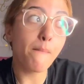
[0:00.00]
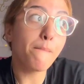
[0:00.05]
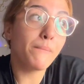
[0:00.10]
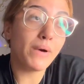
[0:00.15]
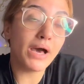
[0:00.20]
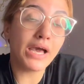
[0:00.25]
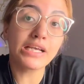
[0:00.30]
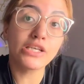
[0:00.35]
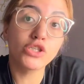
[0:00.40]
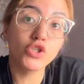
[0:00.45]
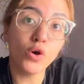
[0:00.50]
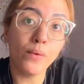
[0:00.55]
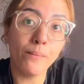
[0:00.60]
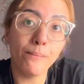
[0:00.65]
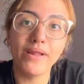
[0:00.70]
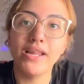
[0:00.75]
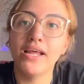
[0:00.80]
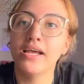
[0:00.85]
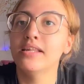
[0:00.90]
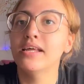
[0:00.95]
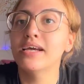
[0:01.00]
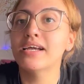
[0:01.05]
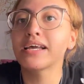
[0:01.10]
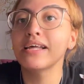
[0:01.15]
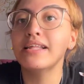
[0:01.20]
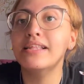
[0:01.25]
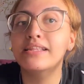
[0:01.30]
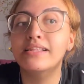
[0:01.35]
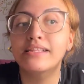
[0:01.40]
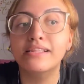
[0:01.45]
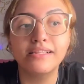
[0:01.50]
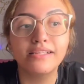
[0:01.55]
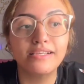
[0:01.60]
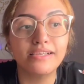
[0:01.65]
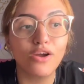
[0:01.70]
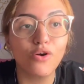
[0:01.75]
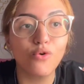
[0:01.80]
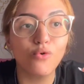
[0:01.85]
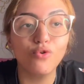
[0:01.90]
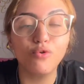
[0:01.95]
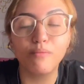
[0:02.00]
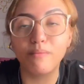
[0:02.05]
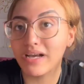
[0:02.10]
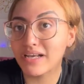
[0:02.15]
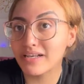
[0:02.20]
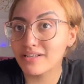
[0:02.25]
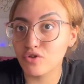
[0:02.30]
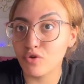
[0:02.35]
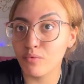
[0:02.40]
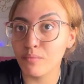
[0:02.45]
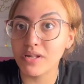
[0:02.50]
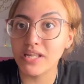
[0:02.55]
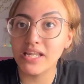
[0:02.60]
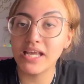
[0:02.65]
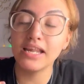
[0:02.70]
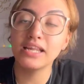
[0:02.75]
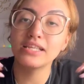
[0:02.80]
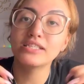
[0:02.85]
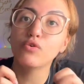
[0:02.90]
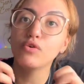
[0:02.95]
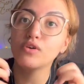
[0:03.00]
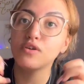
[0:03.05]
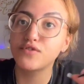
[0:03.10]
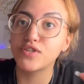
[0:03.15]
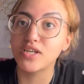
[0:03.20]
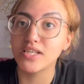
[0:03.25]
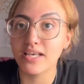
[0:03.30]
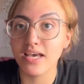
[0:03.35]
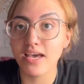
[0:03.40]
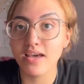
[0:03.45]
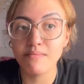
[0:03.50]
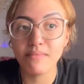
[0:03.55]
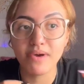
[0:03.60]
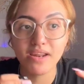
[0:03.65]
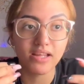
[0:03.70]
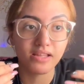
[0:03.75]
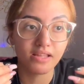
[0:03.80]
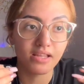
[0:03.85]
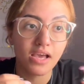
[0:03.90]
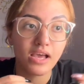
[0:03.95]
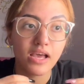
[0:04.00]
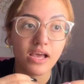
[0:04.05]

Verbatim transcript: باغ اكزومبل حنا كن كنقولوا باغ اكزومبل اللي انا حتى واحد في الجزائر ما ناض